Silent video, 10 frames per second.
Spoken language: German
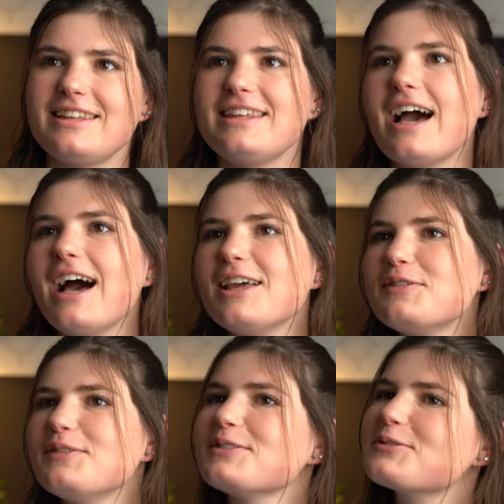Ja, ich
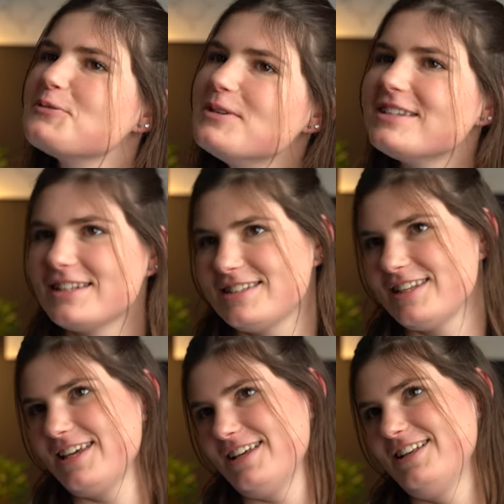will was Cooles
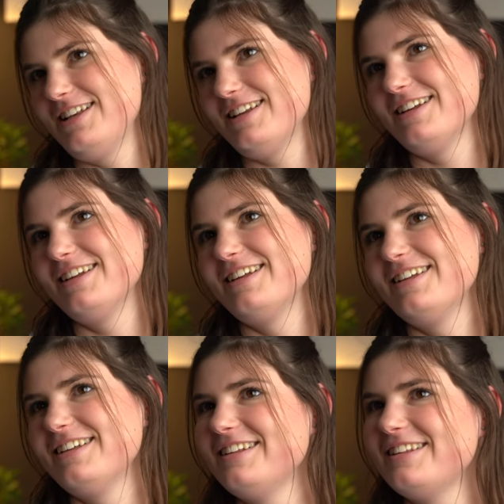erzählen. Warum? Das sind
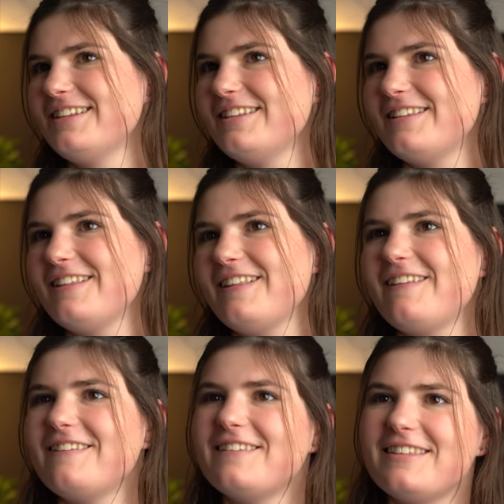aber, es
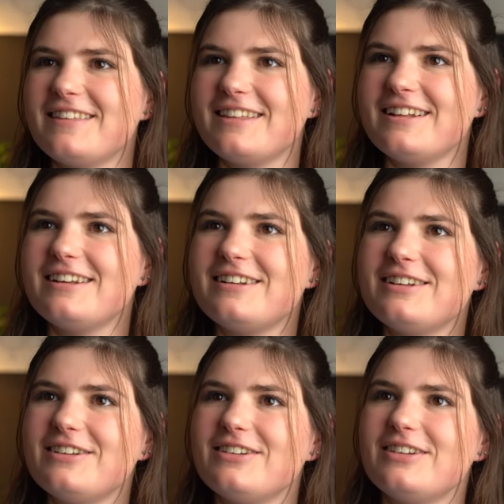richtet sich ja an
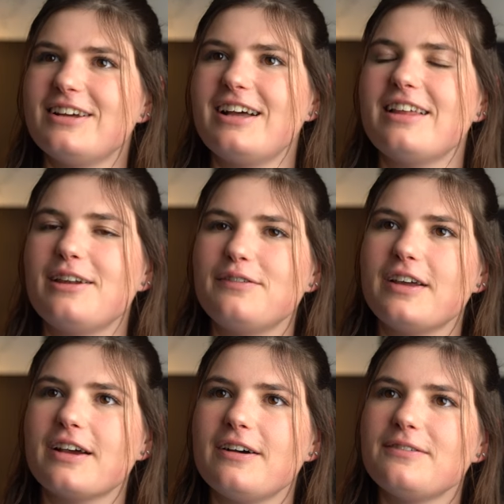Anfänger. An
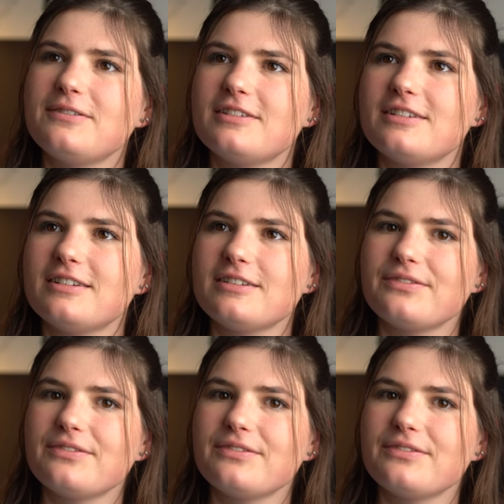Anfänger. Ja.